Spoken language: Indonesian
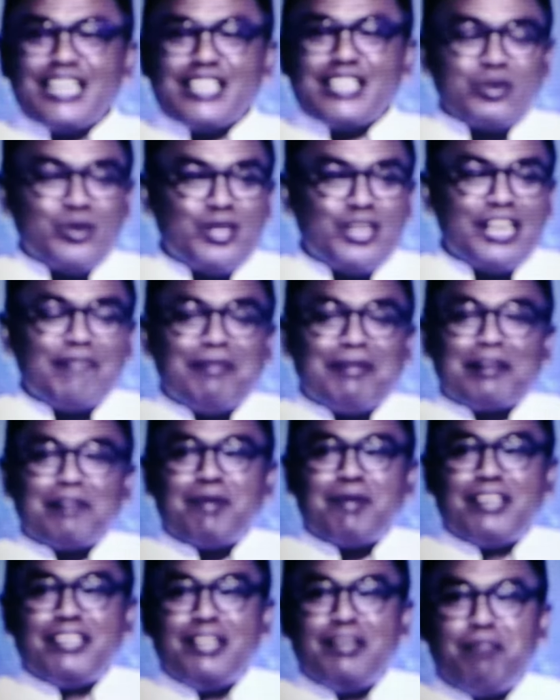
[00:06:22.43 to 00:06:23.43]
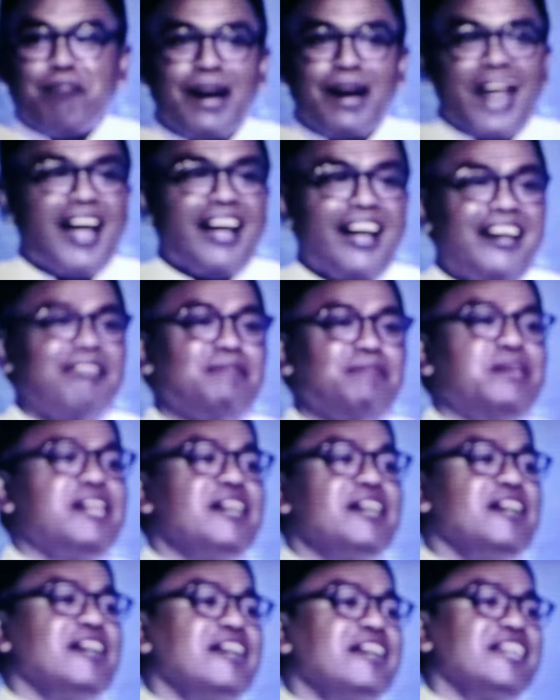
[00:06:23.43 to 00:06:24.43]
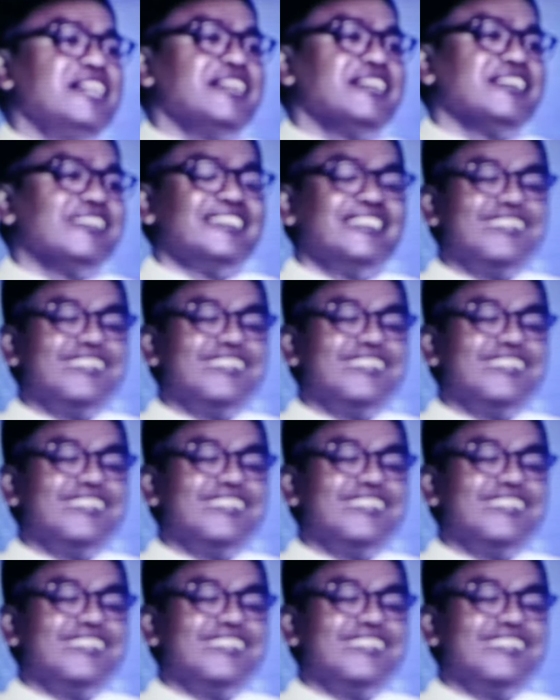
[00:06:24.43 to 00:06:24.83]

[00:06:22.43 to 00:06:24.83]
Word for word: jatuh di kamar mandi bang beling